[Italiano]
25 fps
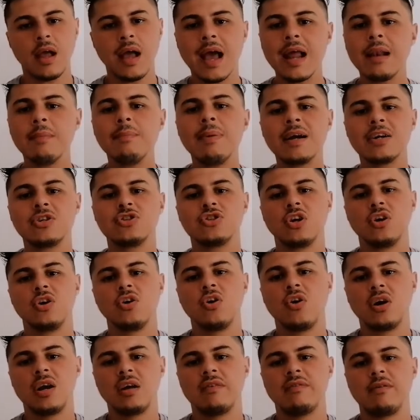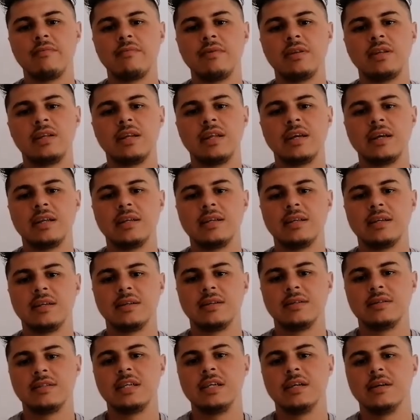è il Barcellona, voi mi
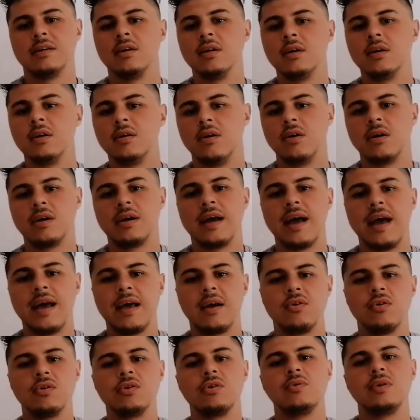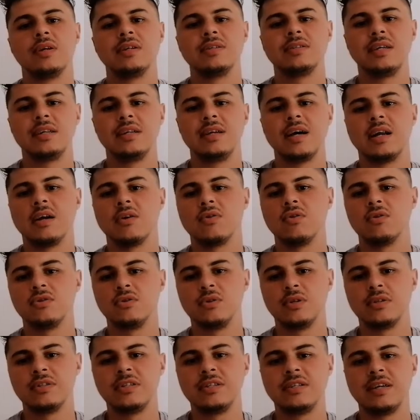direte, sì, ok, continua a segnare,
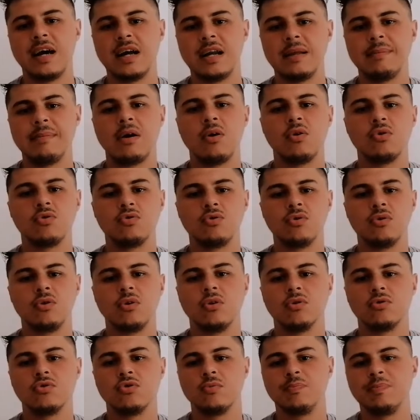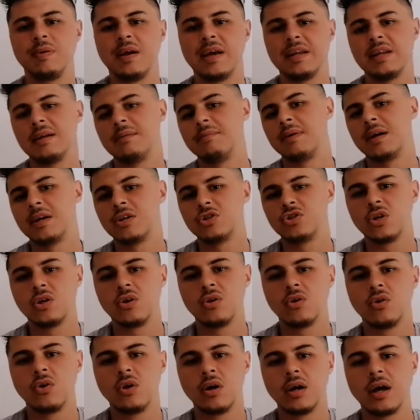continua a segnare, ma 8, 8 per il
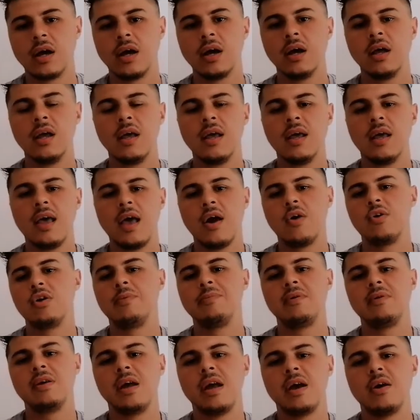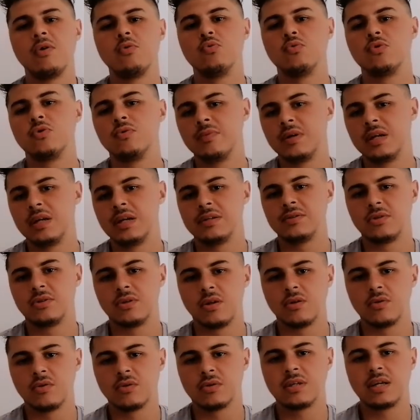Barcellona è, un, è, un'umiliazione allo